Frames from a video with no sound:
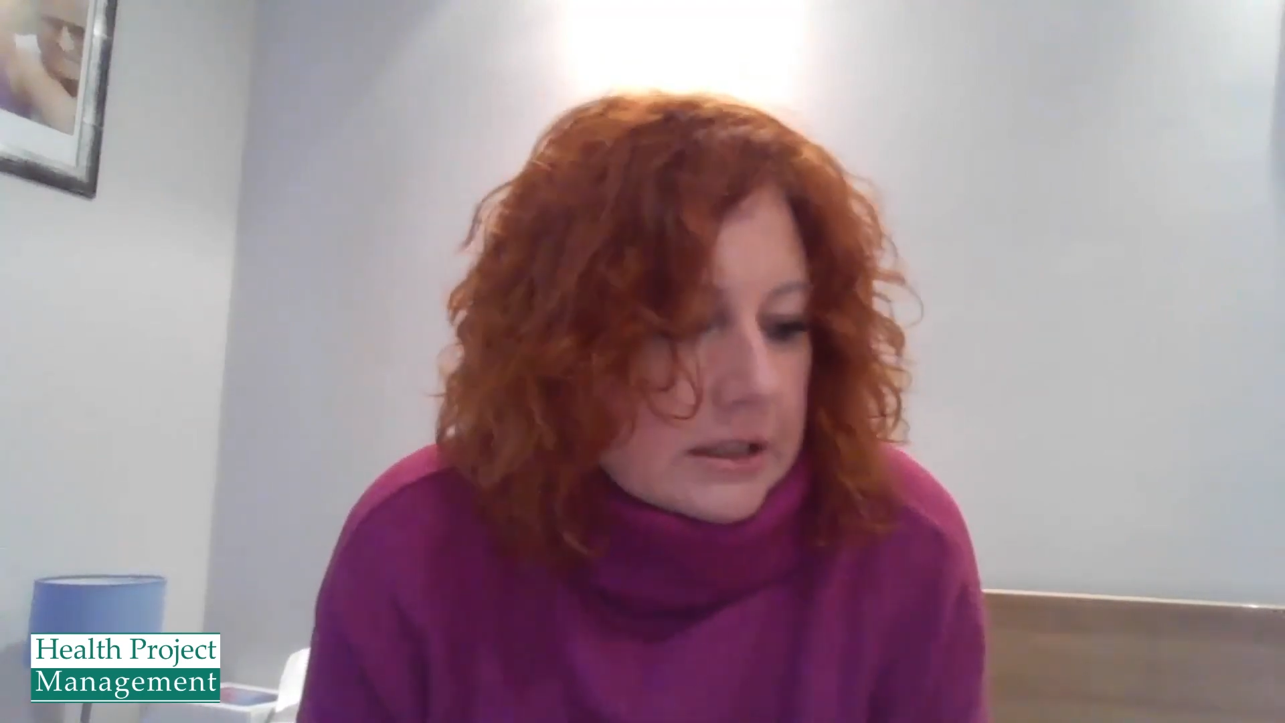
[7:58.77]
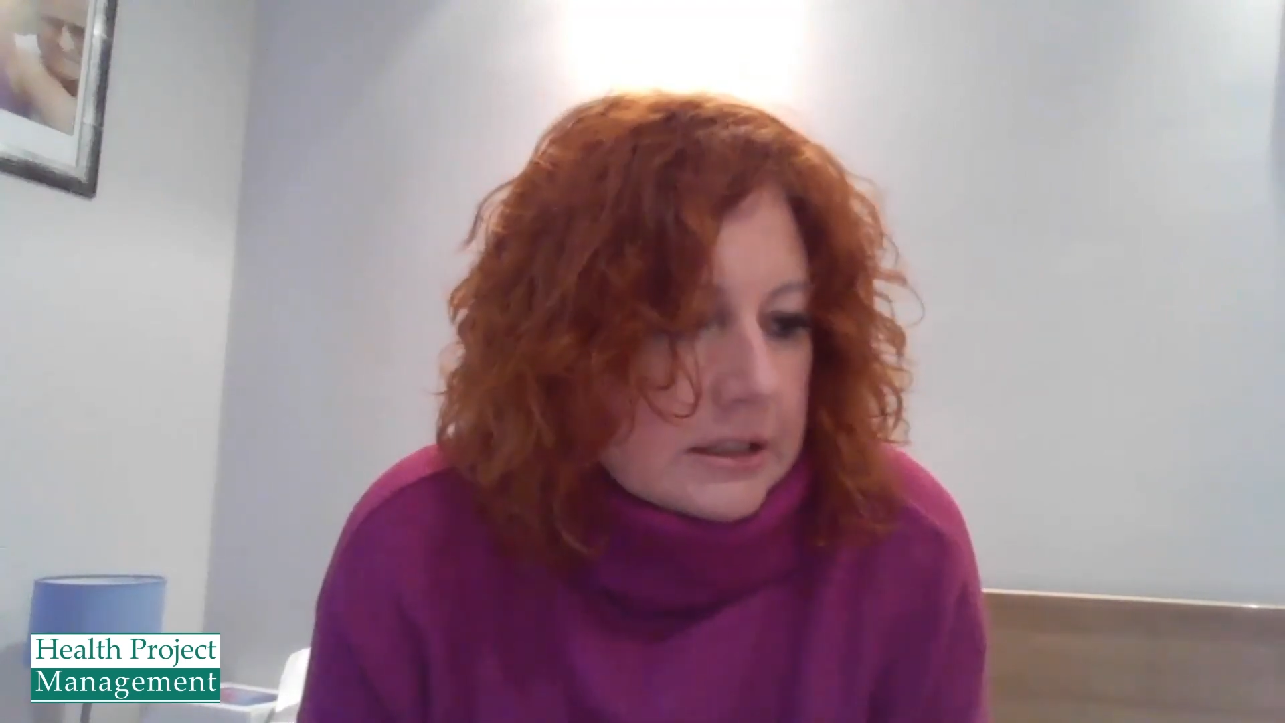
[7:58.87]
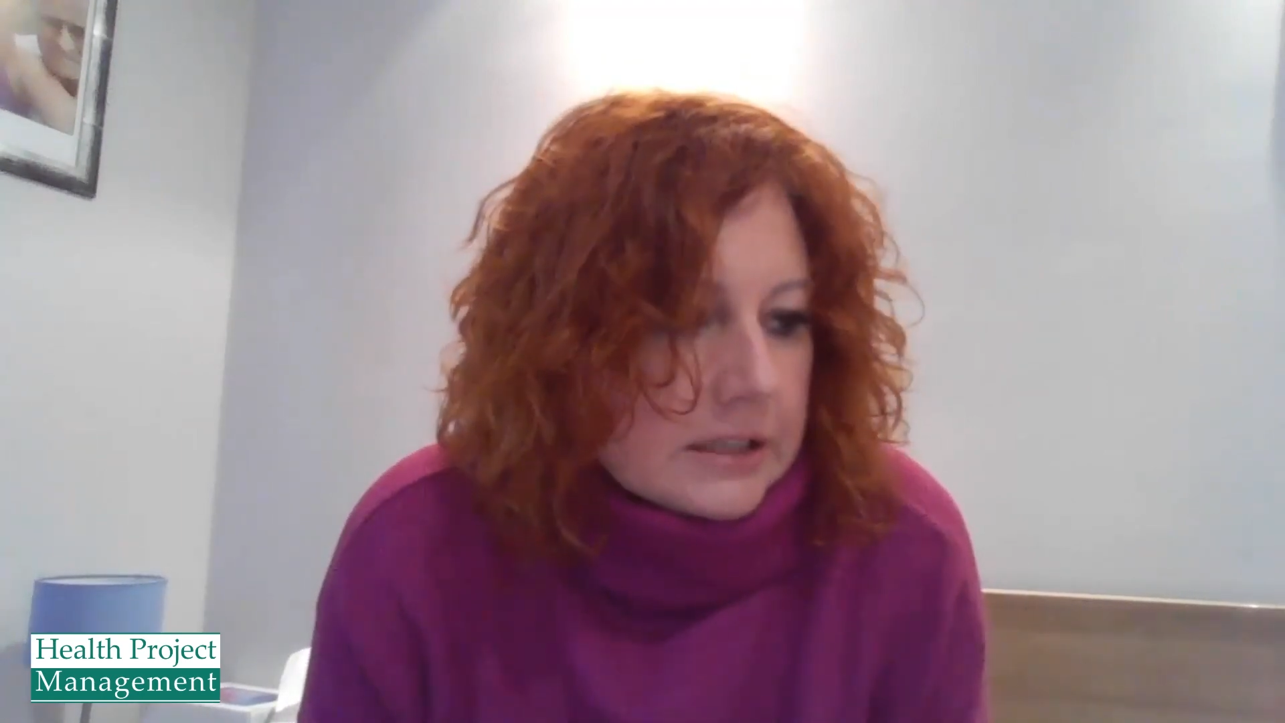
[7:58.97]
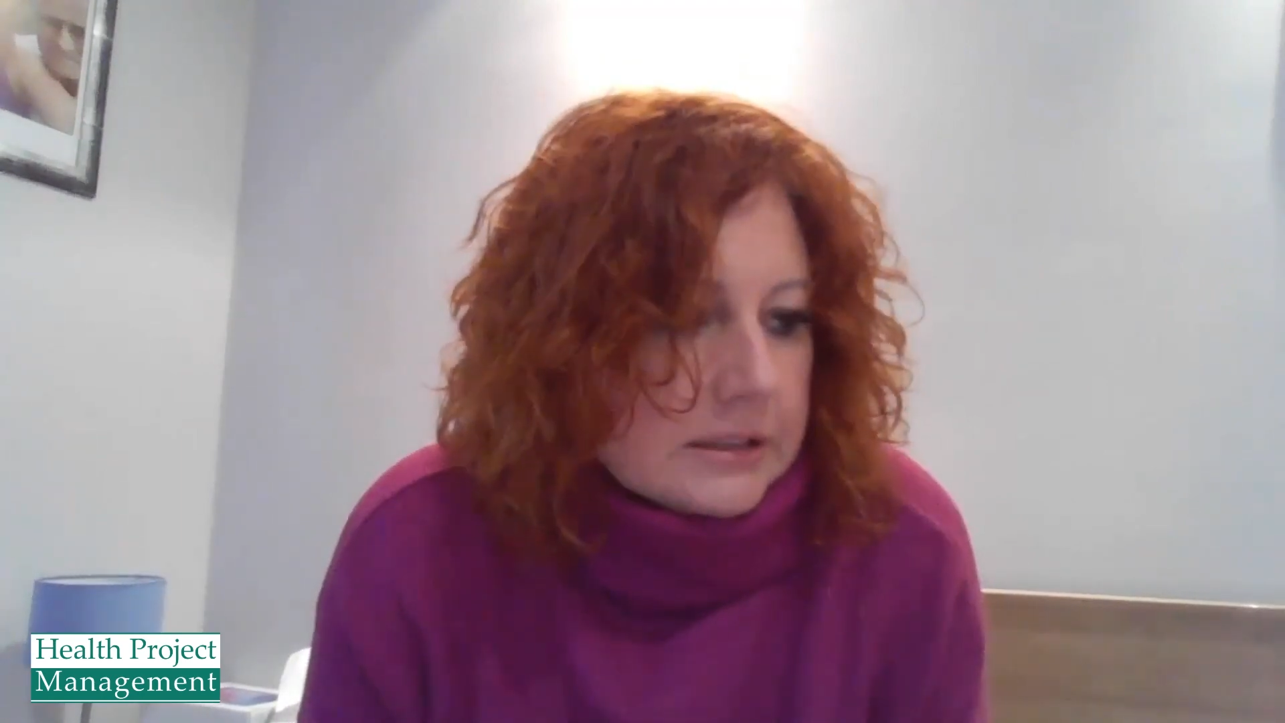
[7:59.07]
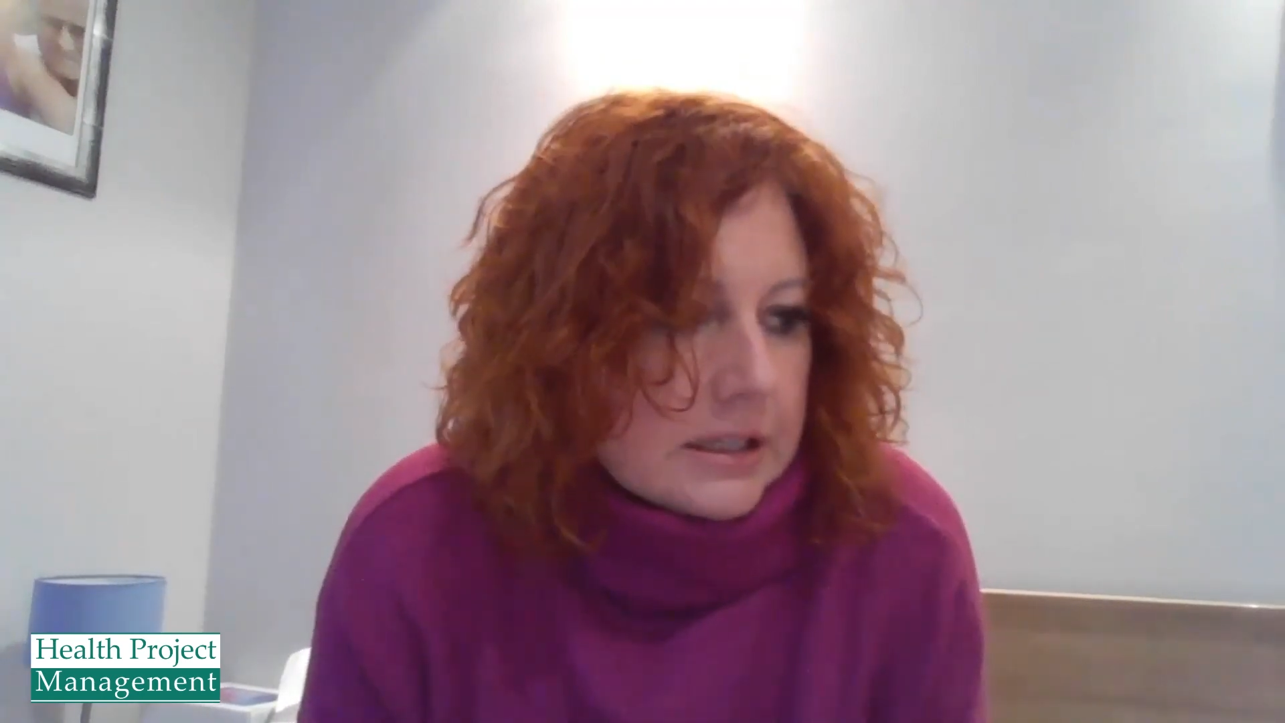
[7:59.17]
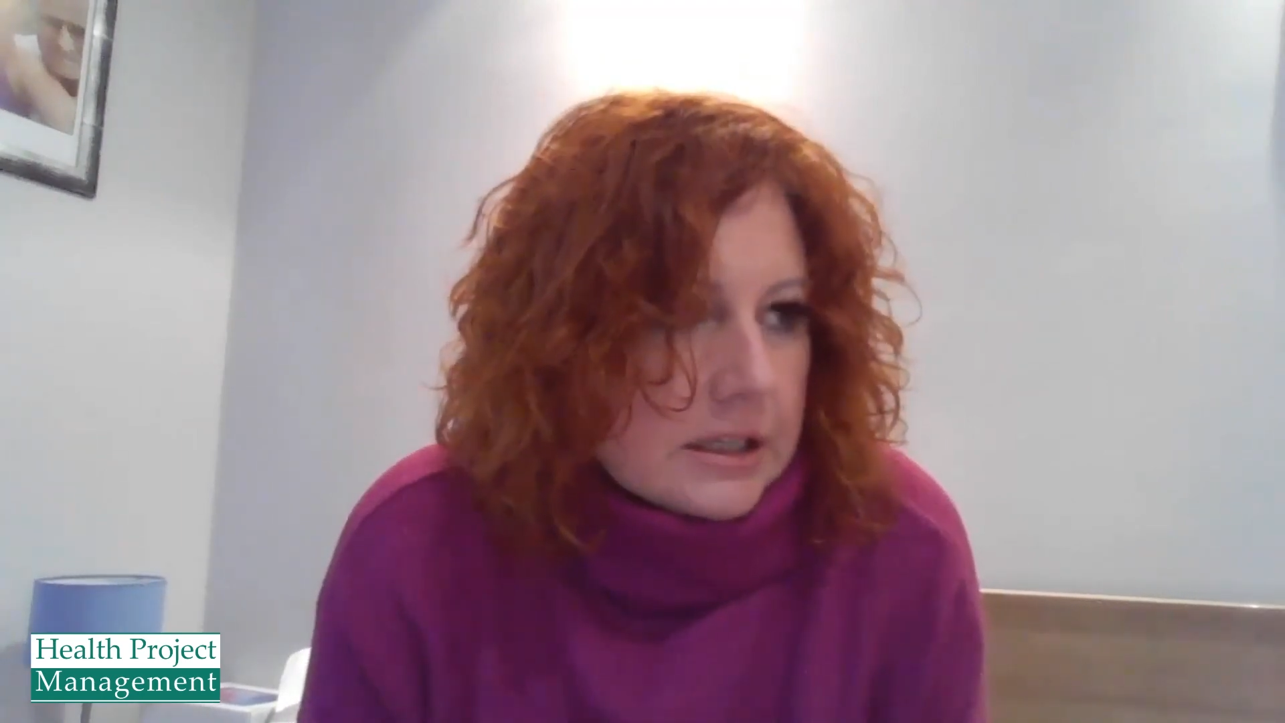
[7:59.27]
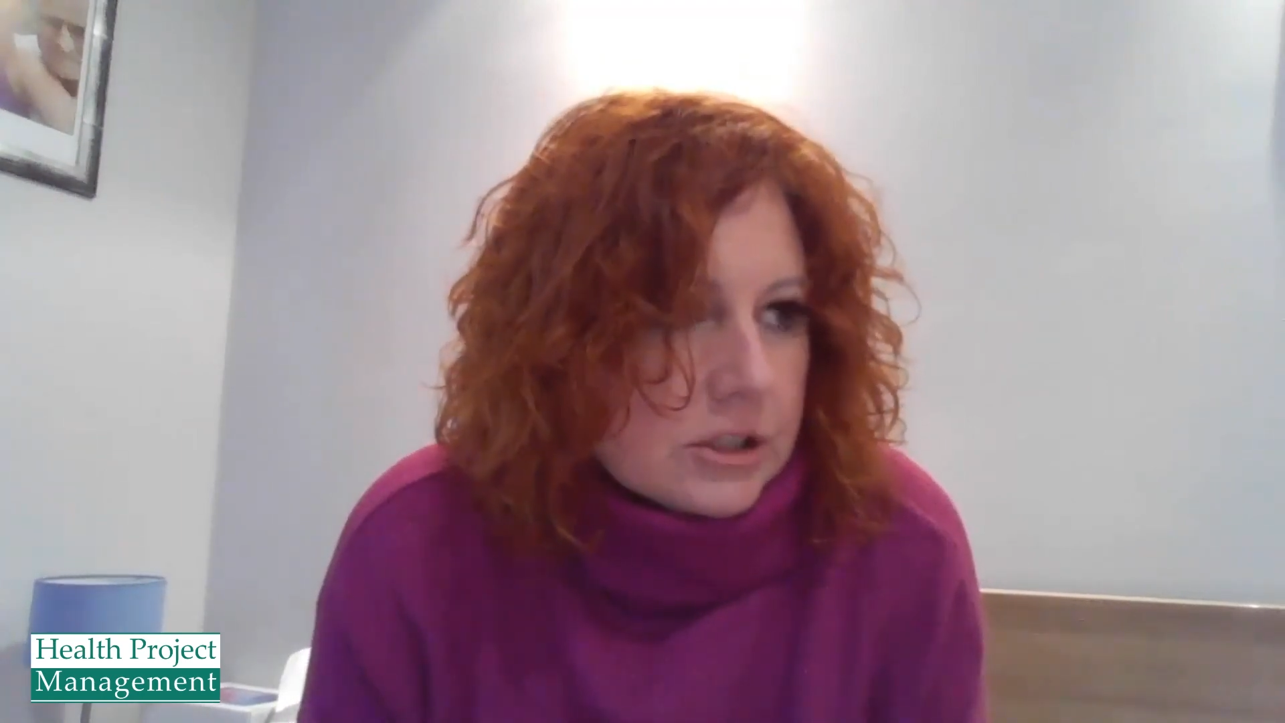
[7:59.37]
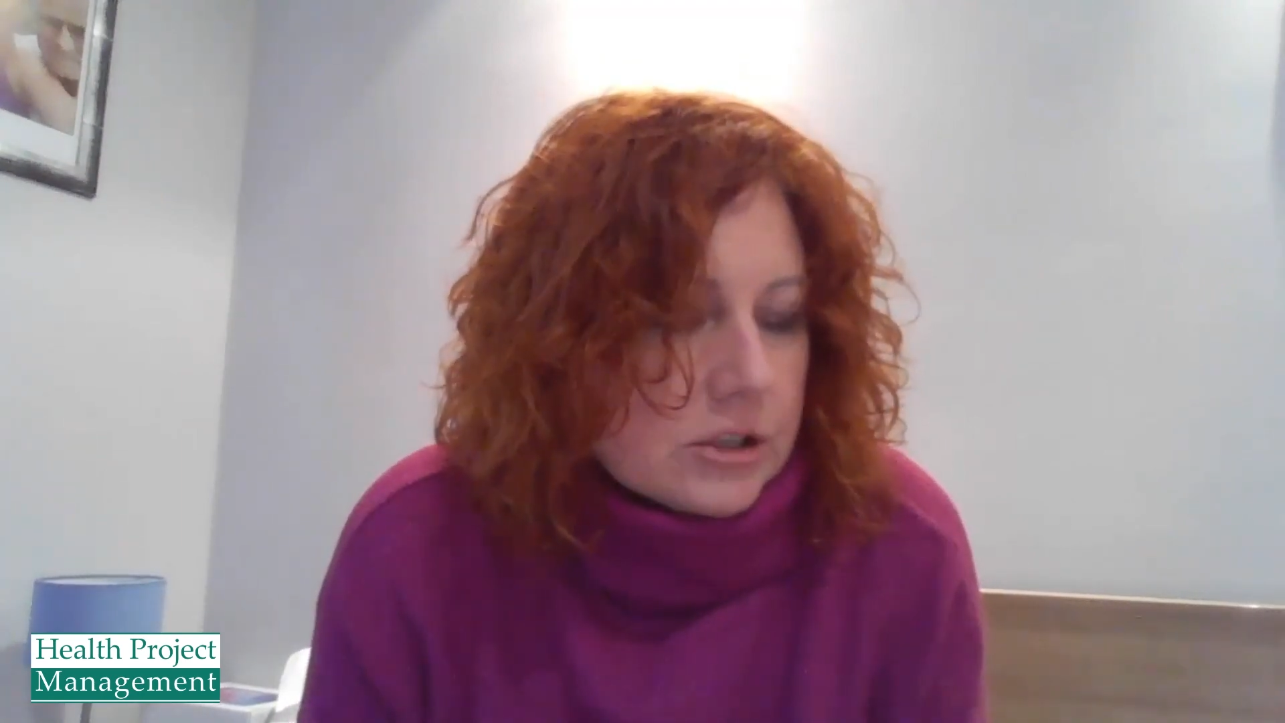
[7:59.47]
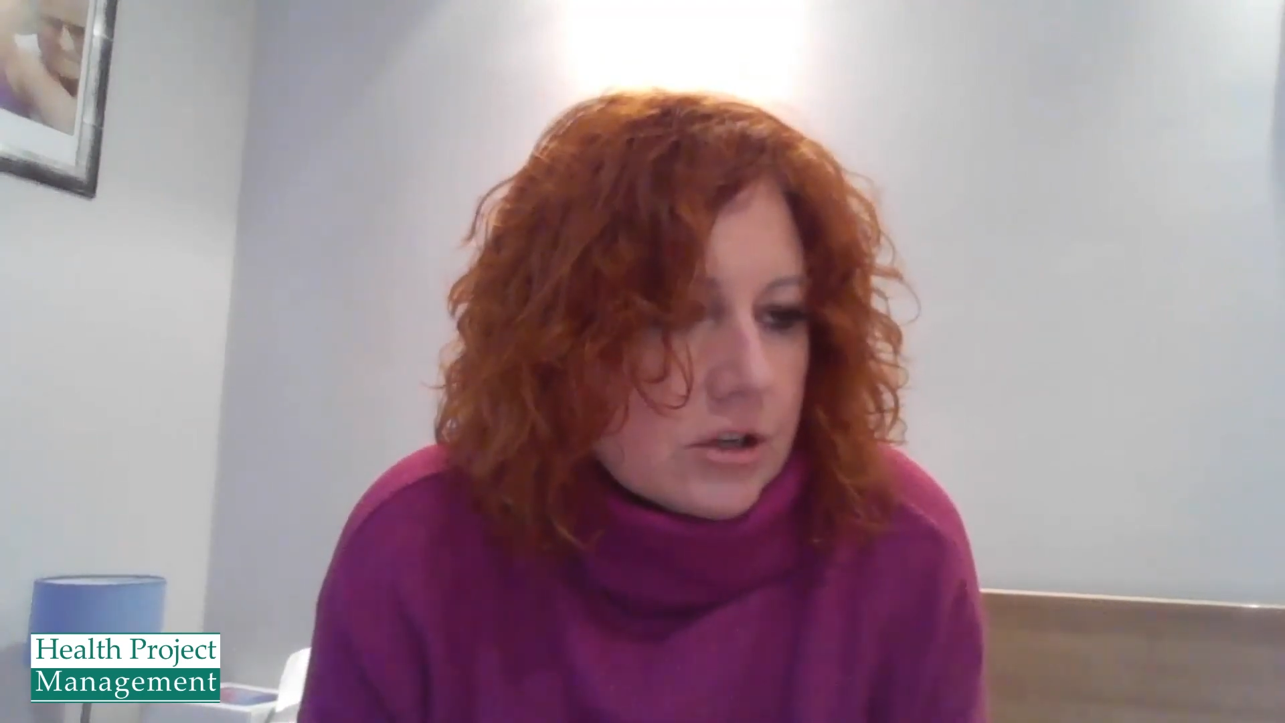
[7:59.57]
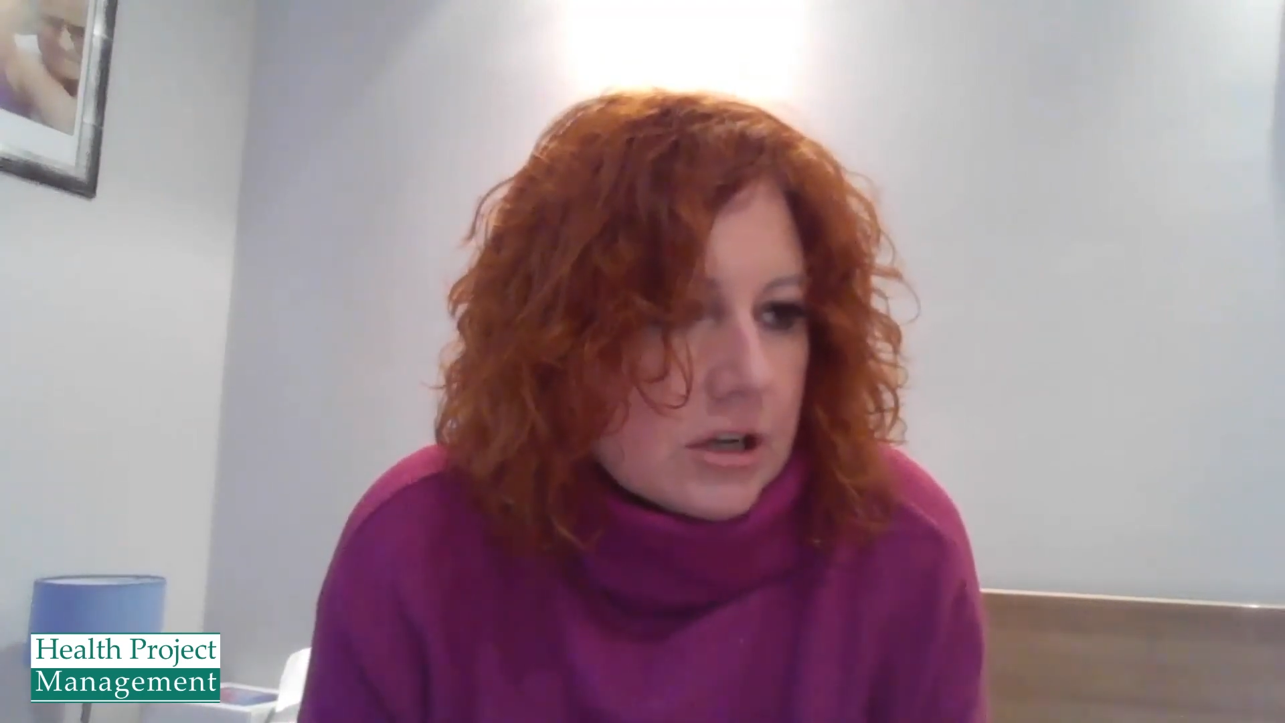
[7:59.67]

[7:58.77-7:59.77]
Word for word: jest też